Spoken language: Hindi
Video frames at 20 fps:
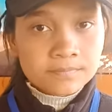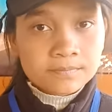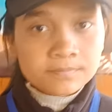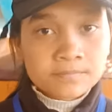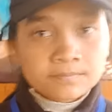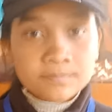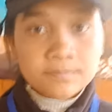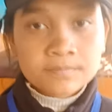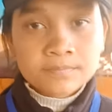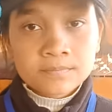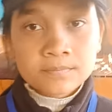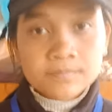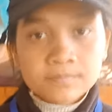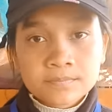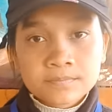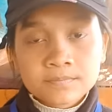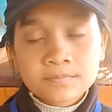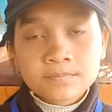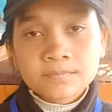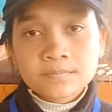स्टूडेंट हैं
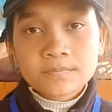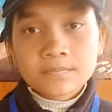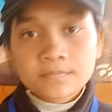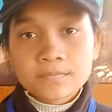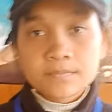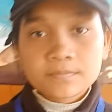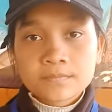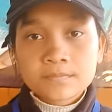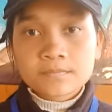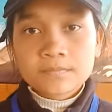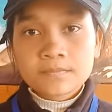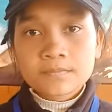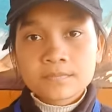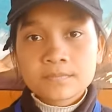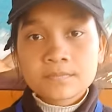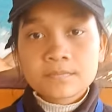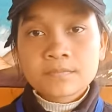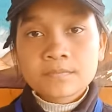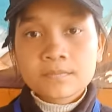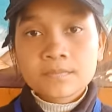हमारी जो अपने बारे में
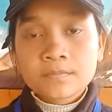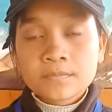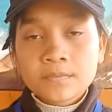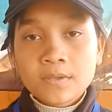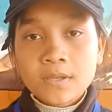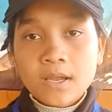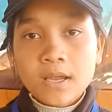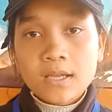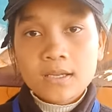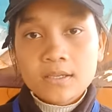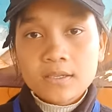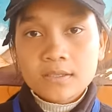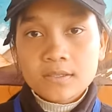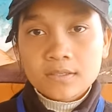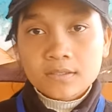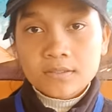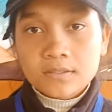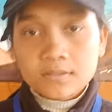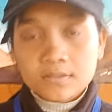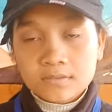बताएंगी और अपनी सुंदर सी
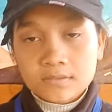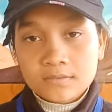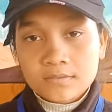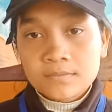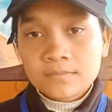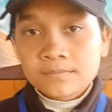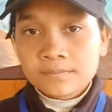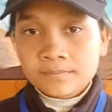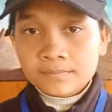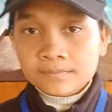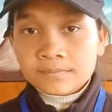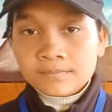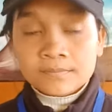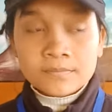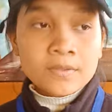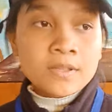पोएम आपको सुनाएंगी